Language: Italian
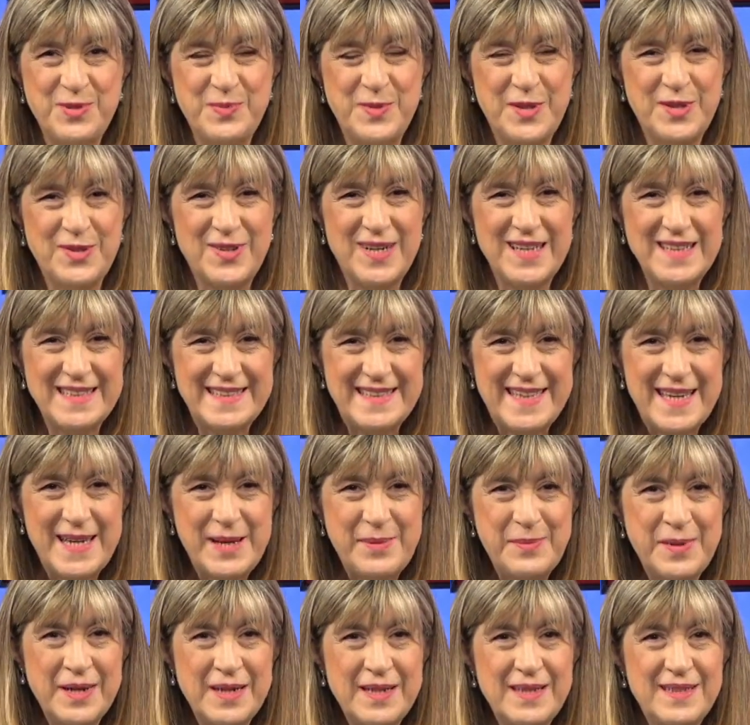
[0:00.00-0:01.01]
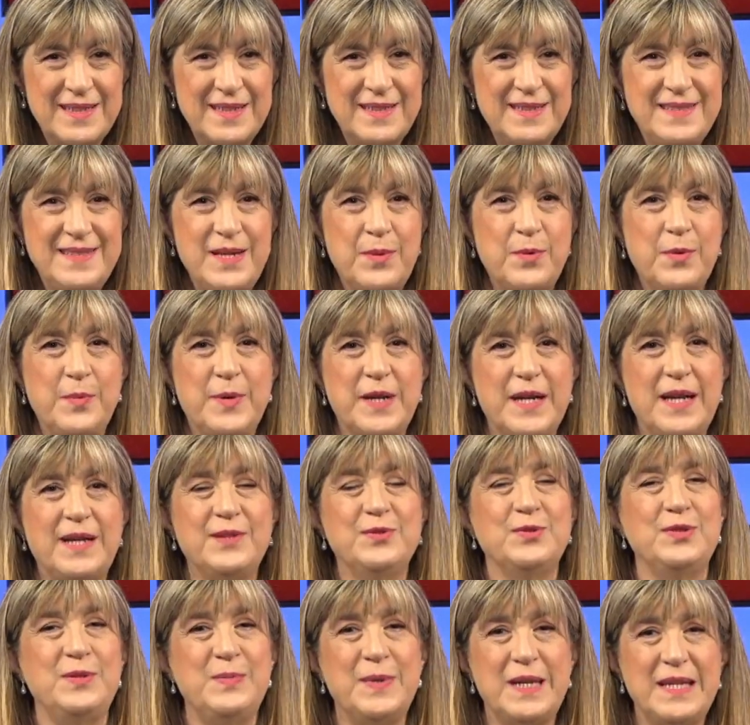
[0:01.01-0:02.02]
però al tema, eh, stiamo
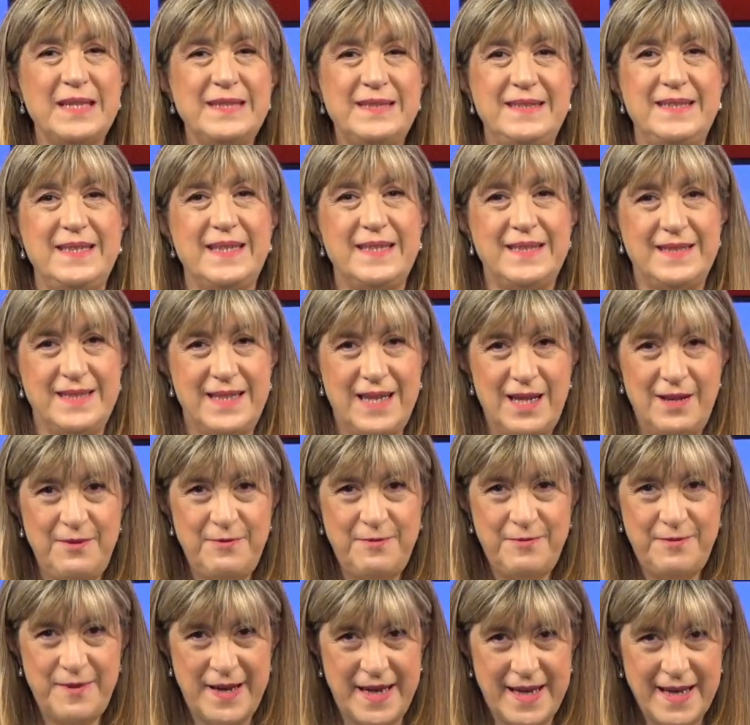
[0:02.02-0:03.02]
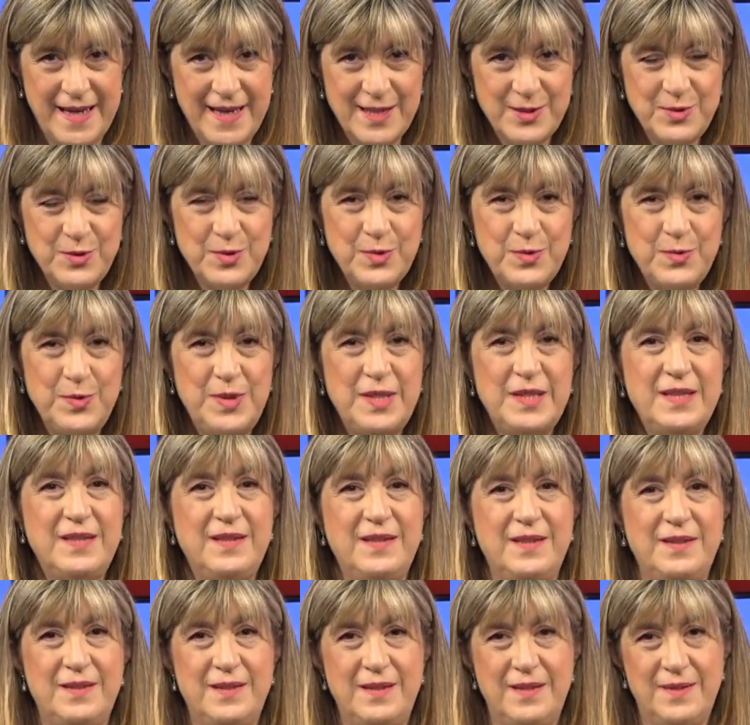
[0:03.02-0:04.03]
parlando di malattie del fegato,
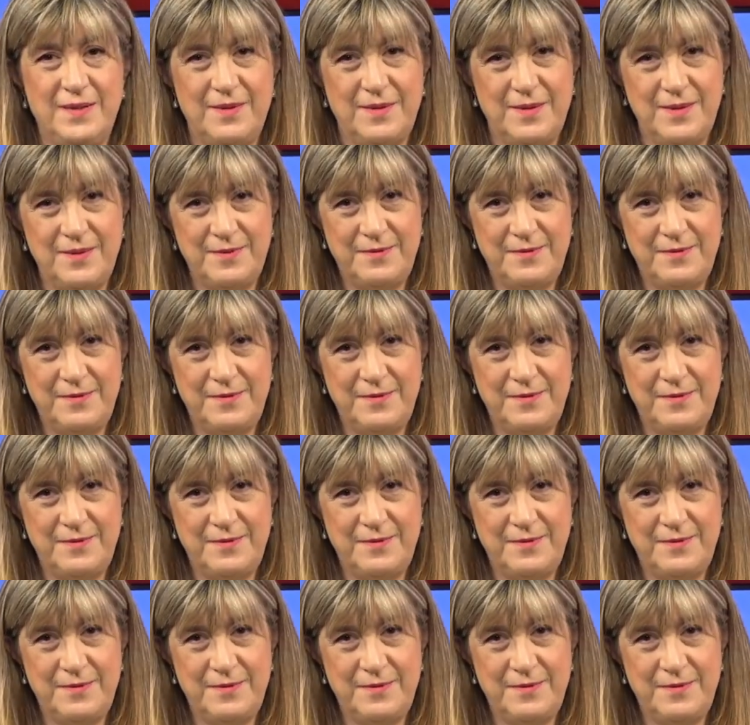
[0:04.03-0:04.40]
quindi eh,